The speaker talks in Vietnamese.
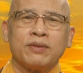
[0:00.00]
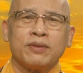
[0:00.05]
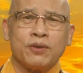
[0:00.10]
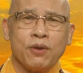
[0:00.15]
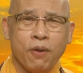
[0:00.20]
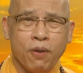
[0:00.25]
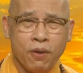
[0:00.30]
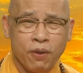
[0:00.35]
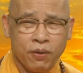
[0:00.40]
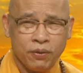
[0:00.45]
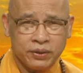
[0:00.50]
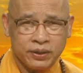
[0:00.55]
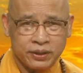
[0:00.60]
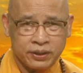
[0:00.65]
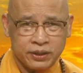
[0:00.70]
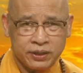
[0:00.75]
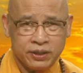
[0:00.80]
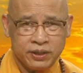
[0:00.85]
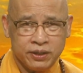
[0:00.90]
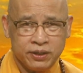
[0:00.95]
cho
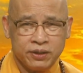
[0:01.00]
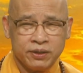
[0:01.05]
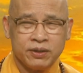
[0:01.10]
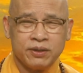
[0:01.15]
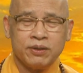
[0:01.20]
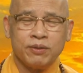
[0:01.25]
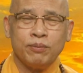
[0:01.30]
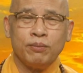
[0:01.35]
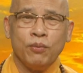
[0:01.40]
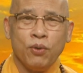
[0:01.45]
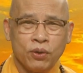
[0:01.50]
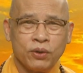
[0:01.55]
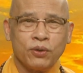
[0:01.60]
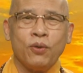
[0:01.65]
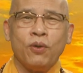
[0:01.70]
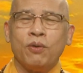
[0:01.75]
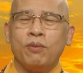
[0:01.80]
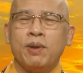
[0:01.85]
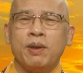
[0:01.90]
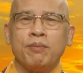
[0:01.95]
những cái món
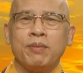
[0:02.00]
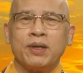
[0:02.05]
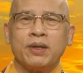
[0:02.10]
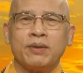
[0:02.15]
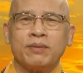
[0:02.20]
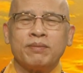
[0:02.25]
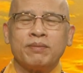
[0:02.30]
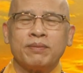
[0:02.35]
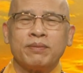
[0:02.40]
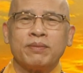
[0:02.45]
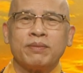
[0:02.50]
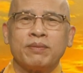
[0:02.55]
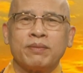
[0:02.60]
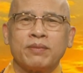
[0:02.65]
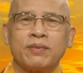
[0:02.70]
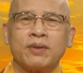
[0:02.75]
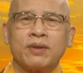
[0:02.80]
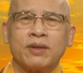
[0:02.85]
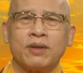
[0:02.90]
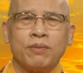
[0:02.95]
đồ mà mình
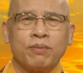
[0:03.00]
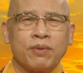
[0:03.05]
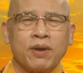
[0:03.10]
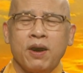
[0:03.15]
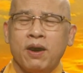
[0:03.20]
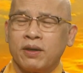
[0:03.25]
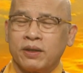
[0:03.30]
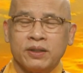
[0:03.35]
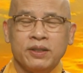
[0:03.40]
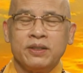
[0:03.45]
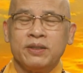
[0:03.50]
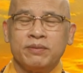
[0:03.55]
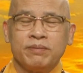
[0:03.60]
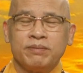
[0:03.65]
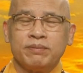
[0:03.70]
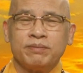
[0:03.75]
không còn đến